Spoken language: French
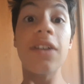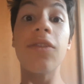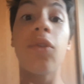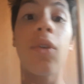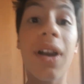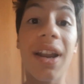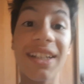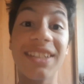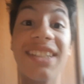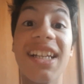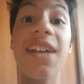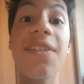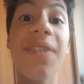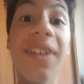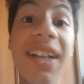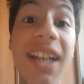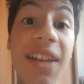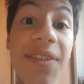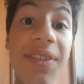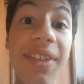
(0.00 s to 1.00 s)
Voilà, c'est la
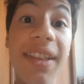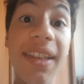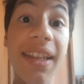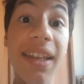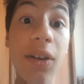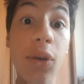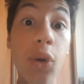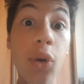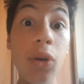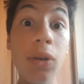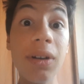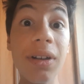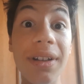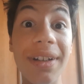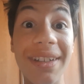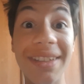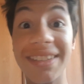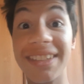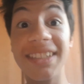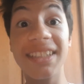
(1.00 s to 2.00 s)
fin de la vidéo.
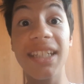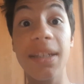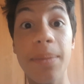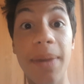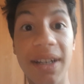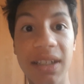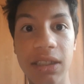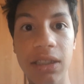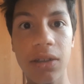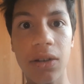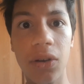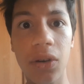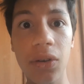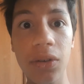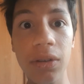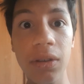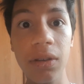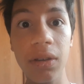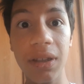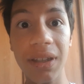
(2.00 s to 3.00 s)
Euh, c'était Max
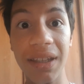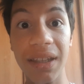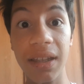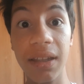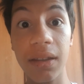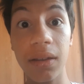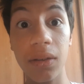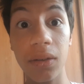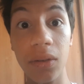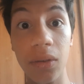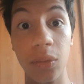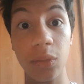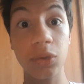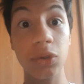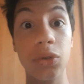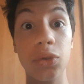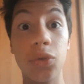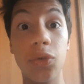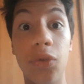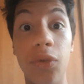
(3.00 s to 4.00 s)
Log et euh, on
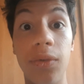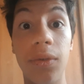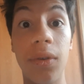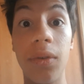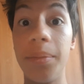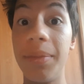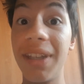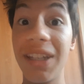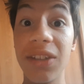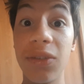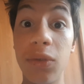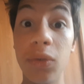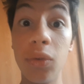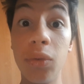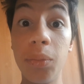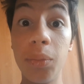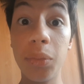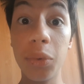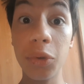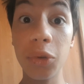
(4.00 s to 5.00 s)
se retrouve
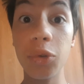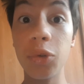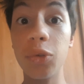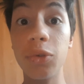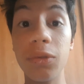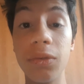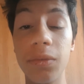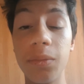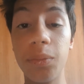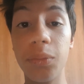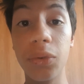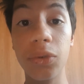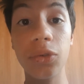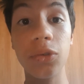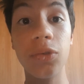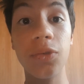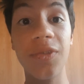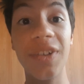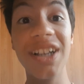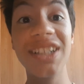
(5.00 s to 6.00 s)
bientôt pour pour de
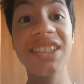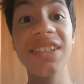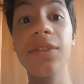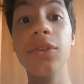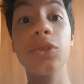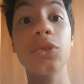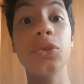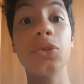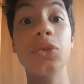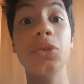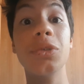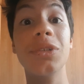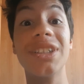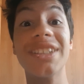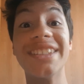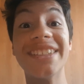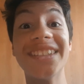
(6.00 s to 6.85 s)
nouvelles aventures.